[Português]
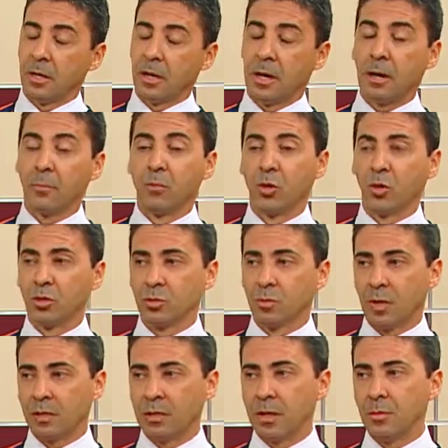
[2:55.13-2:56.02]

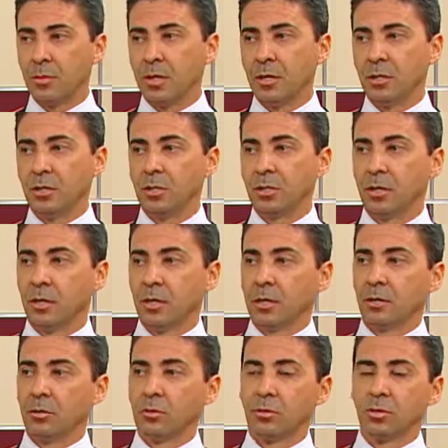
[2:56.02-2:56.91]
aproximadamente
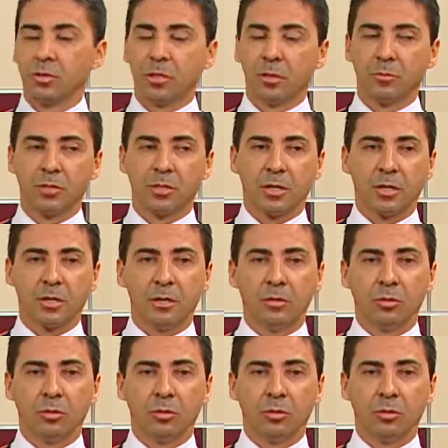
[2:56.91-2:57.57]
nós temos aí